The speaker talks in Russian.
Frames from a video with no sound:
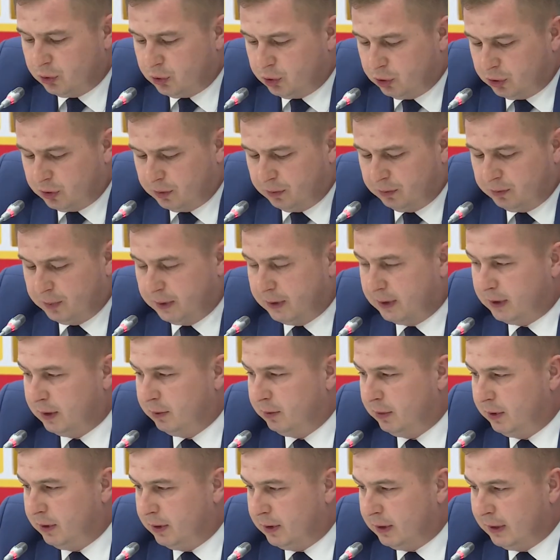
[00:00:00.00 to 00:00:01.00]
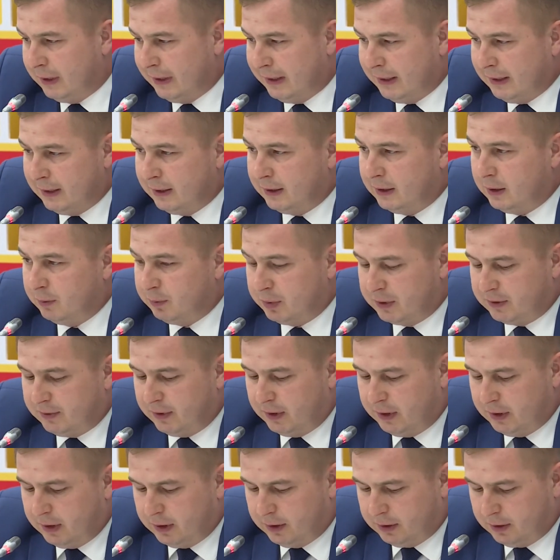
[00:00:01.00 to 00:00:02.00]
с учетом пандемии не
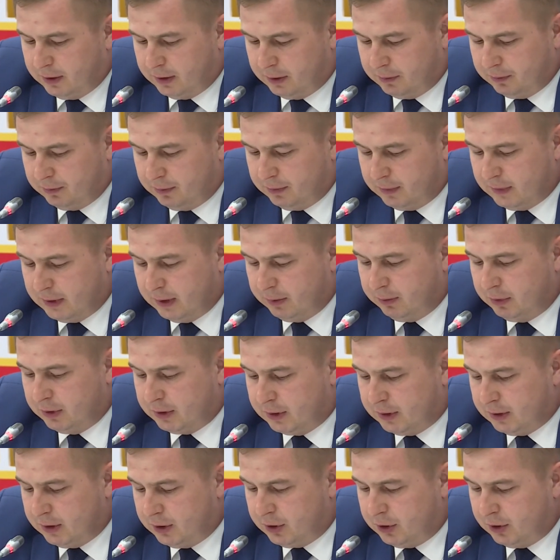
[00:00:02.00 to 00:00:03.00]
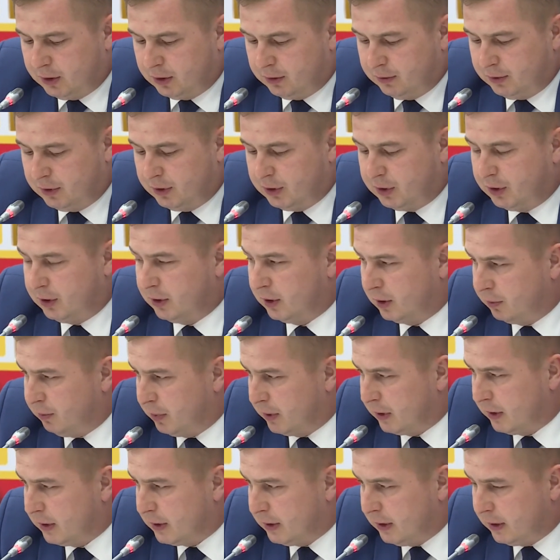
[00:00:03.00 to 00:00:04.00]
позволяет нам добиться значительного снижения
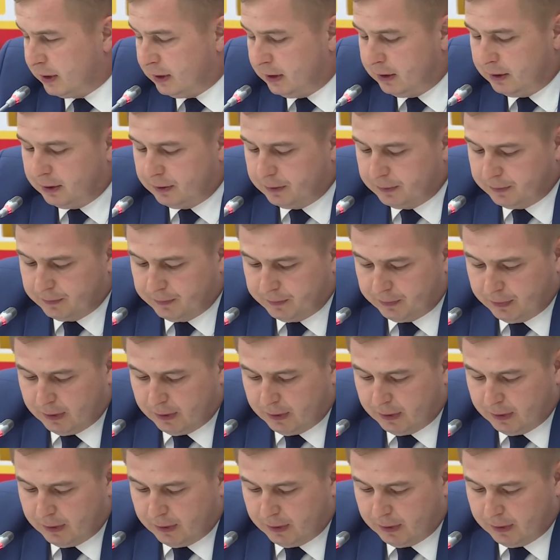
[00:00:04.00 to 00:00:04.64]
показателей